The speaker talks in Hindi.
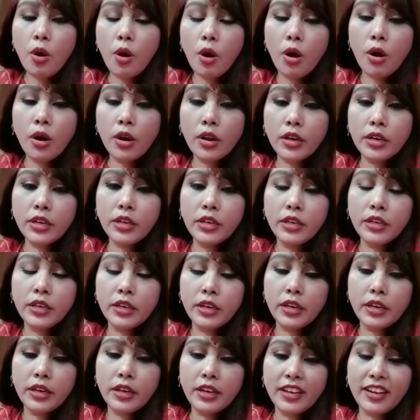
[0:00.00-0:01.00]
और
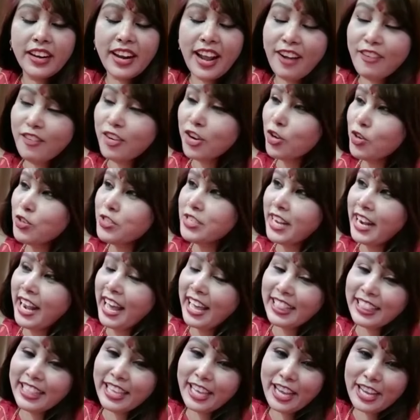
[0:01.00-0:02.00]
रावण को
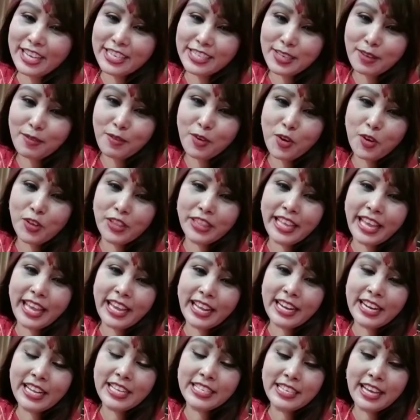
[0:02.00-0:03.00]
जलाते हैं सब लोग
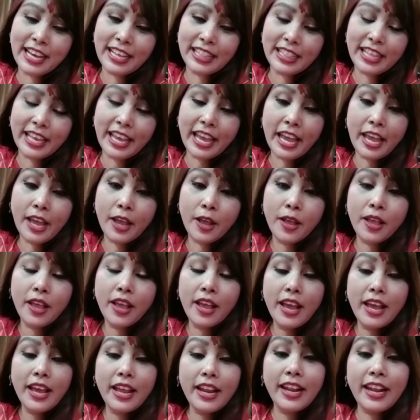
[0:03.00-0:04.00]
देखने जाते हैं
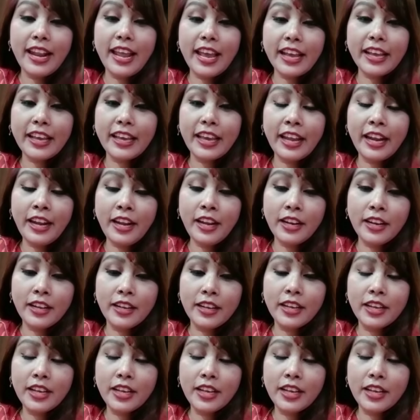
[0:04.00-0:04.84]
लेकिन